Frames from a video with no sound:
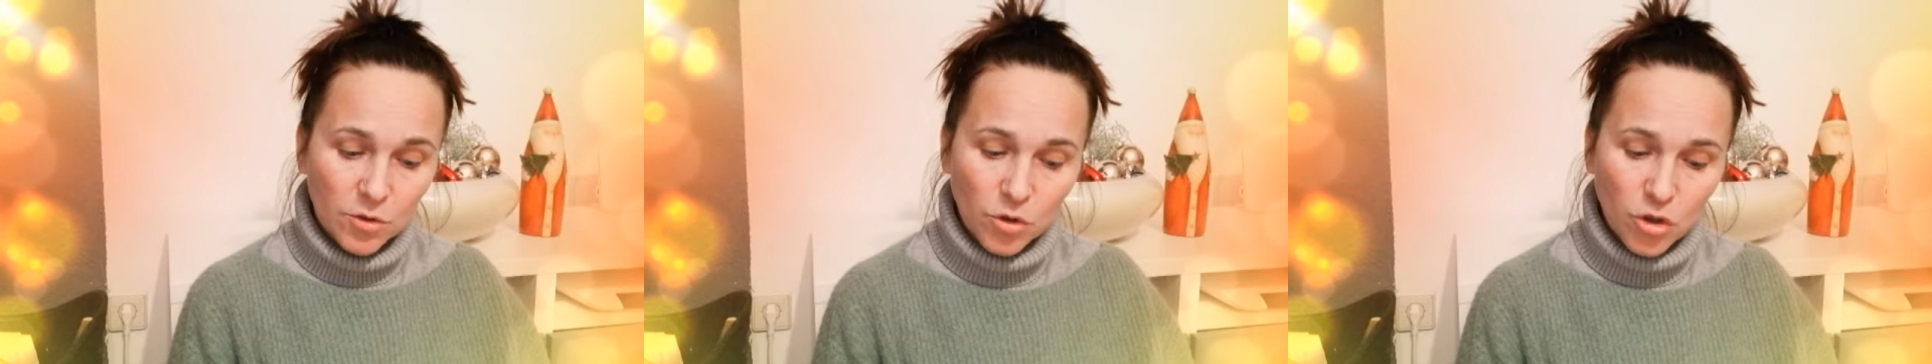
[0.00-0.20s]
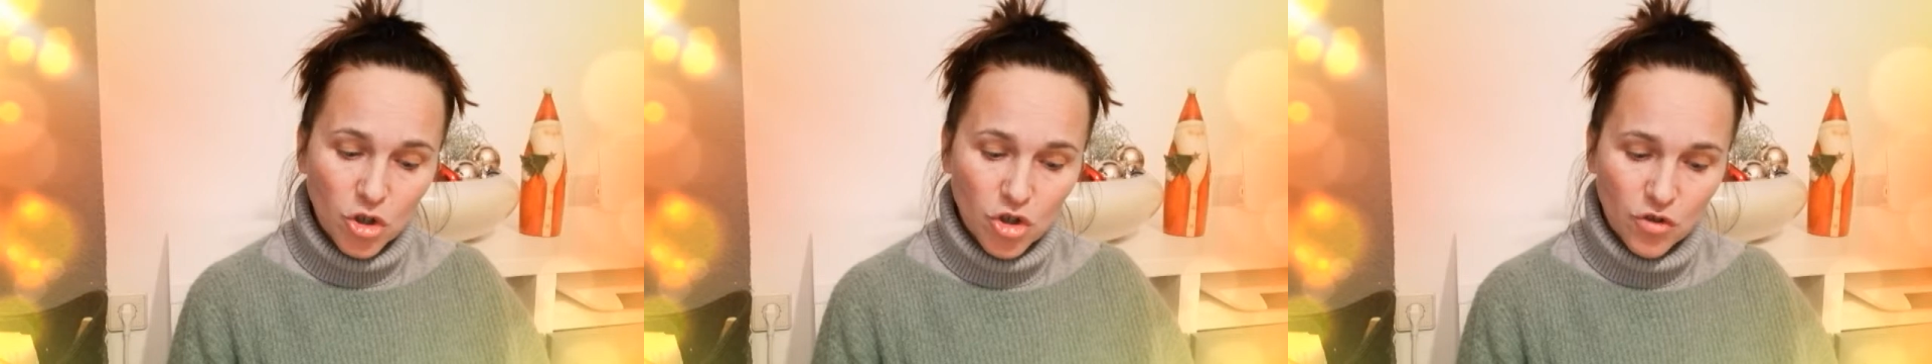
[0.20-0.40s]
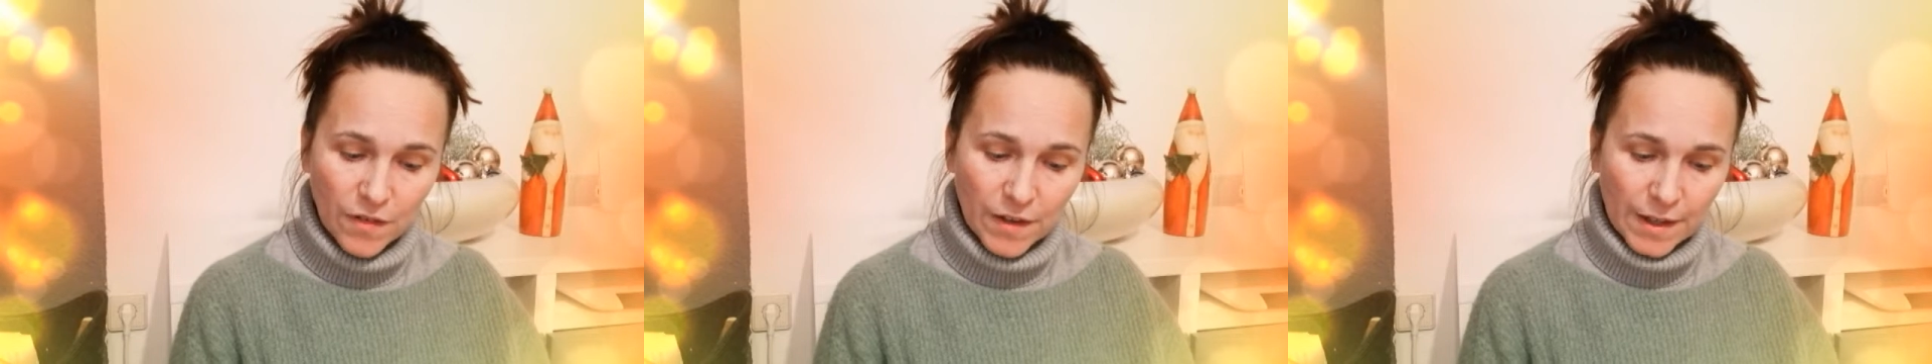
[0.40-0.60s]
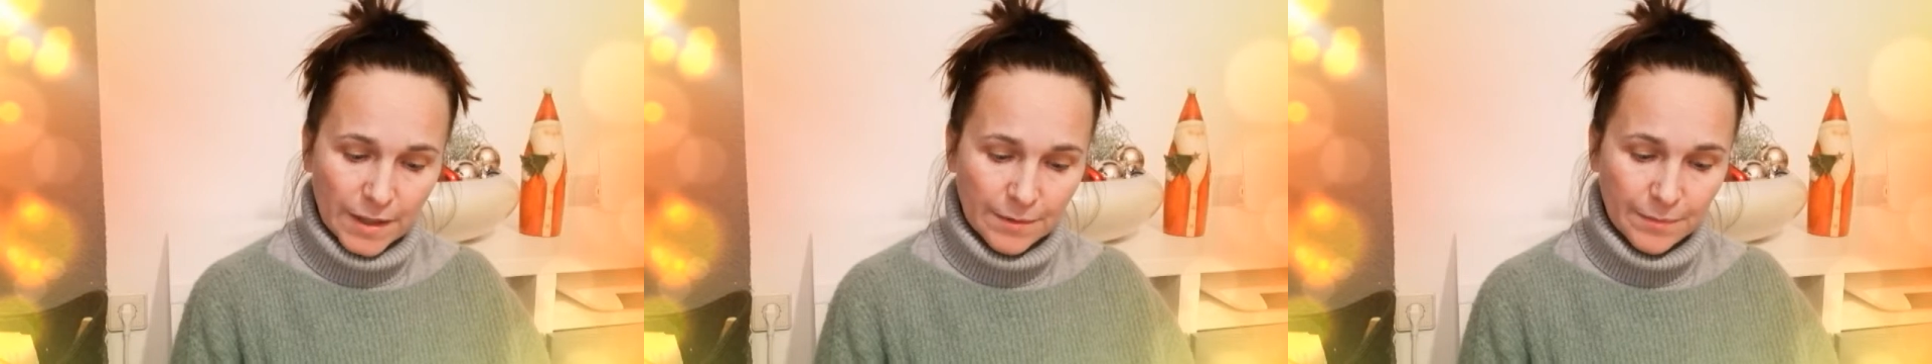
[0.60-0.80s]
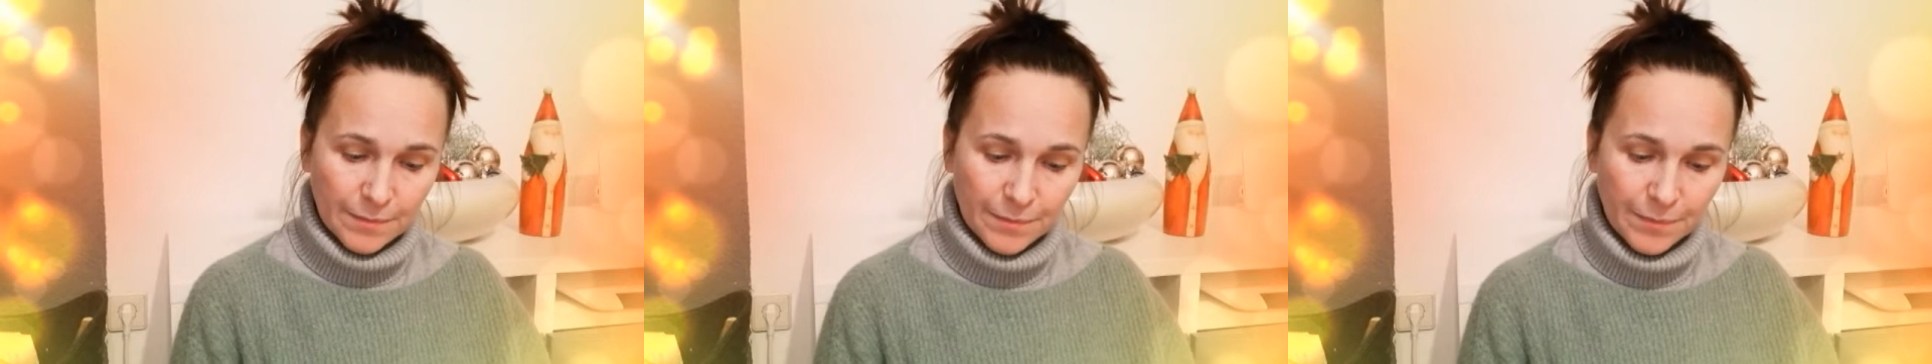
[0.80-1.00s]
durch
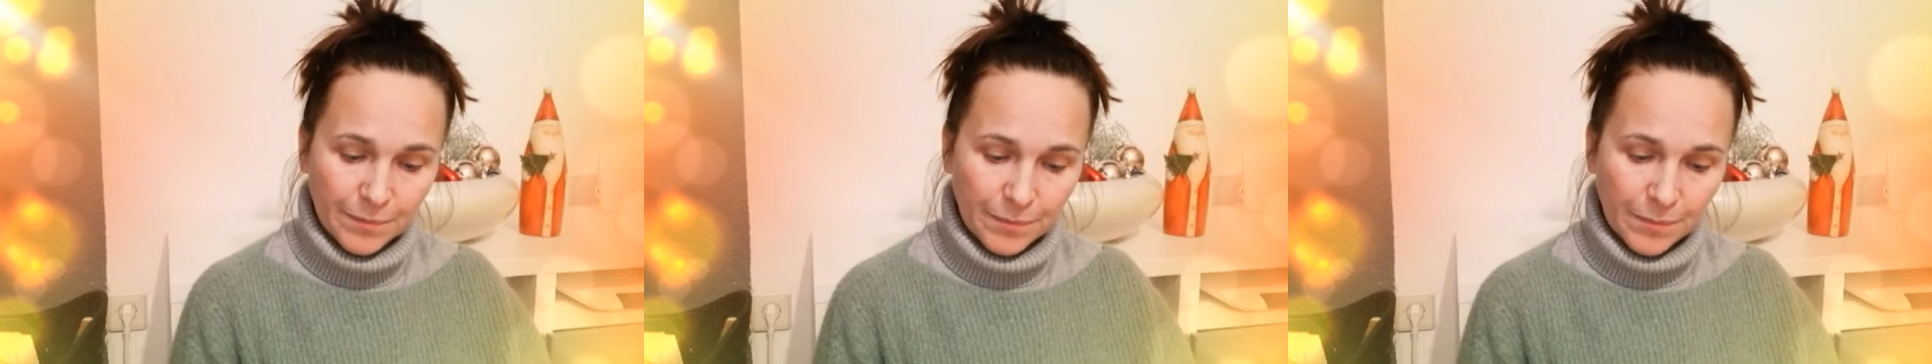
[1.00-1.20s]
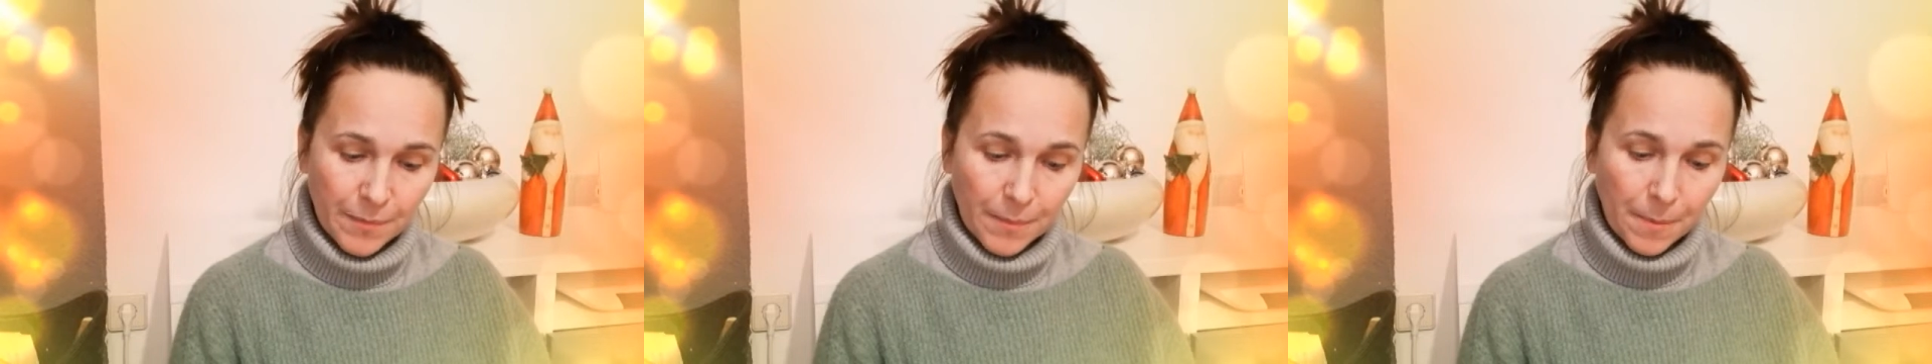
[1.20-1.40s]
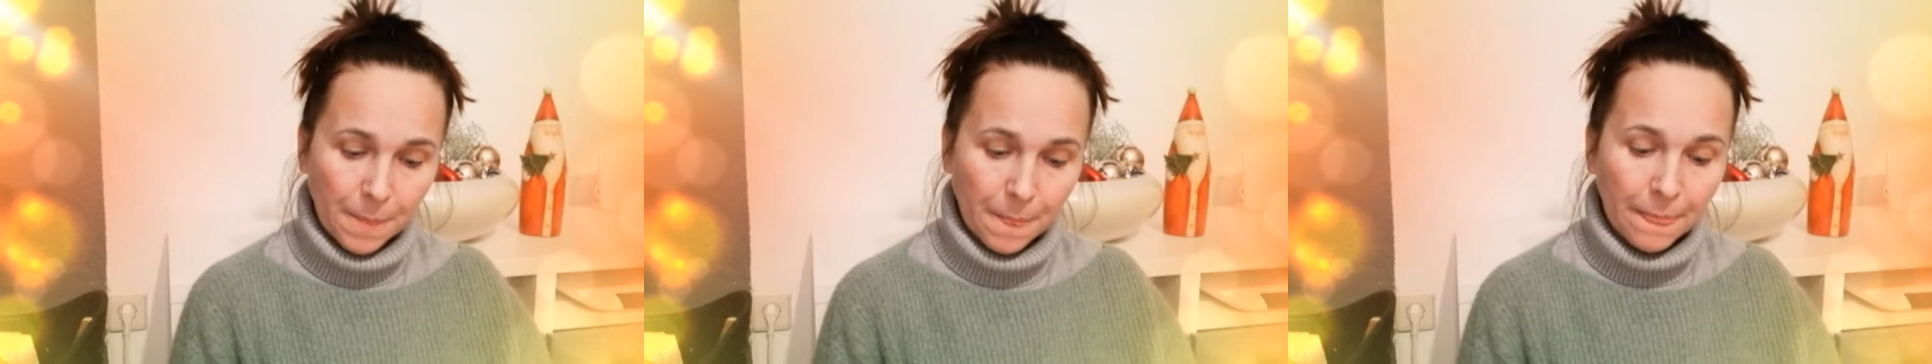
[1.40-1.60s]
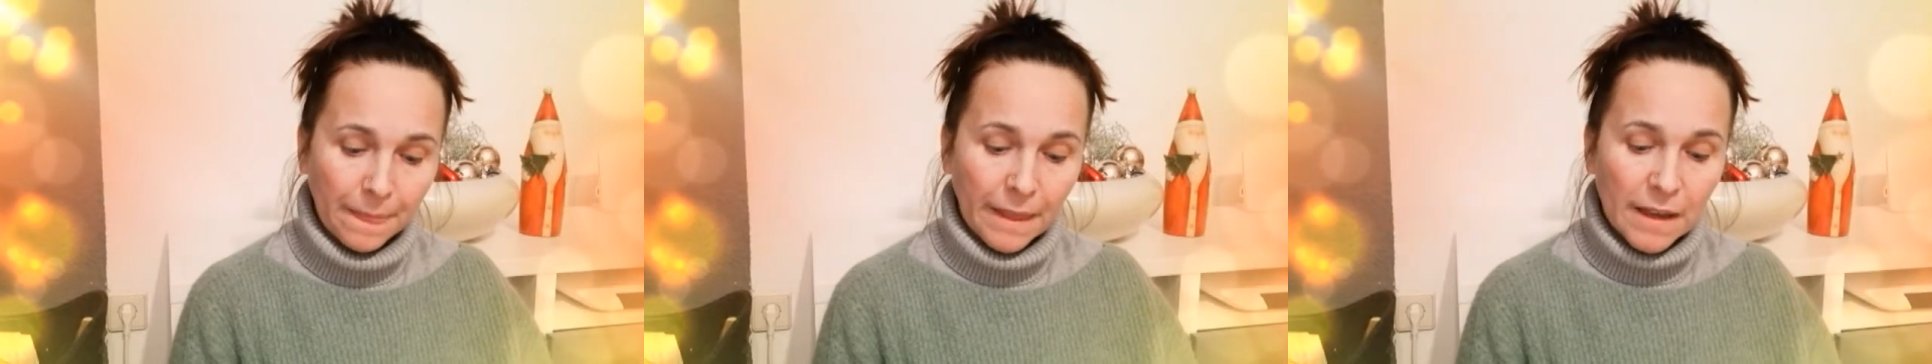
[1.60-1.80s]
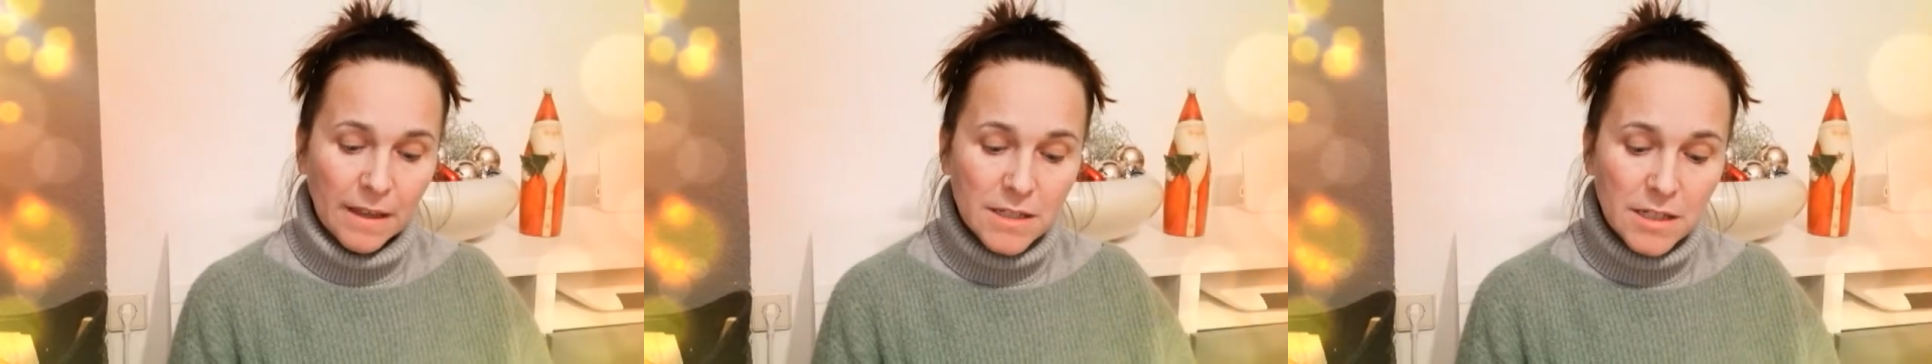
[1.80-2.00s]
Schweden.
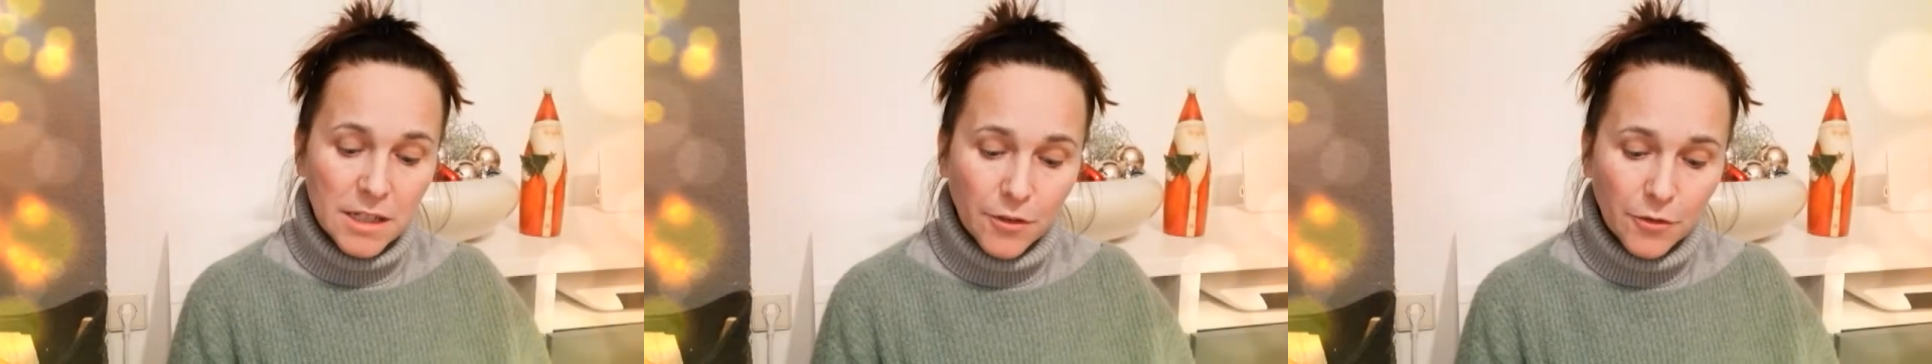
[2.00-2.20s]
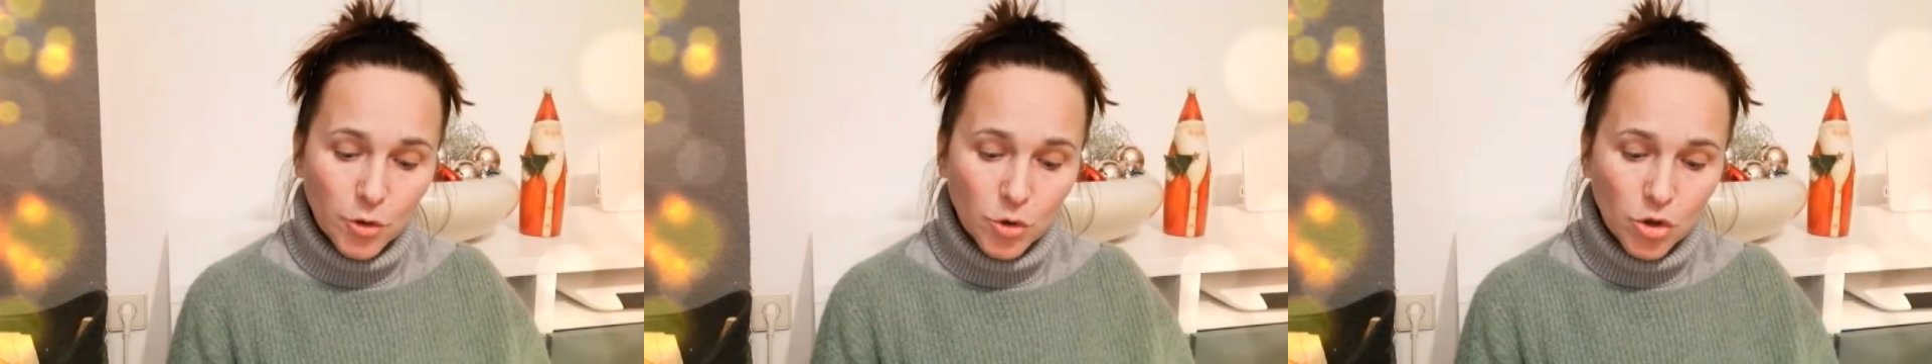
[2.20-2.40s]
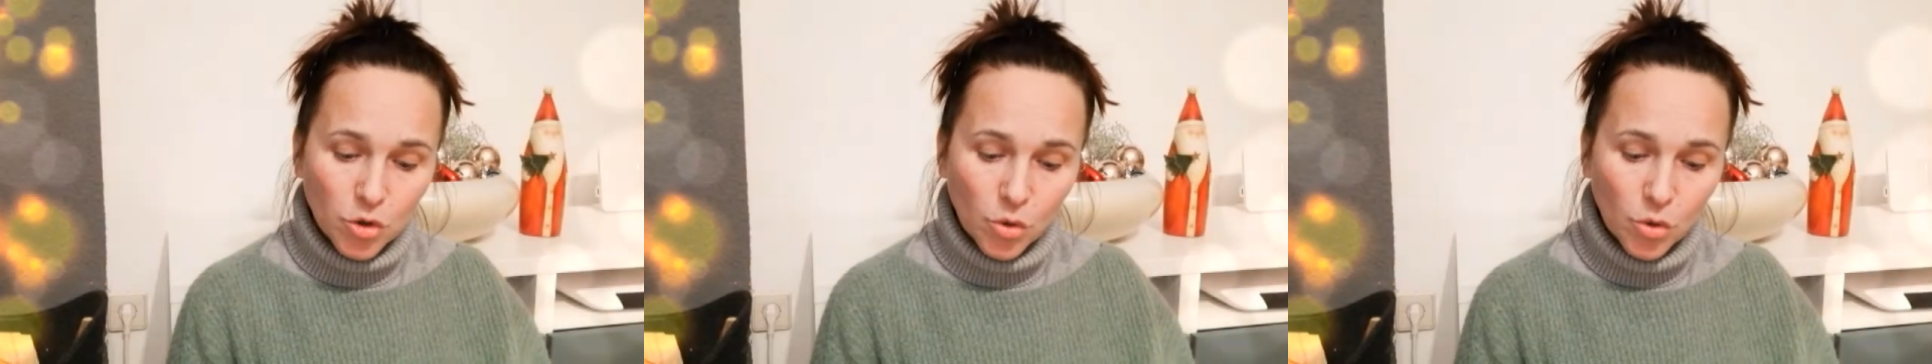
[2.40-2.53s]
Sie liefen durch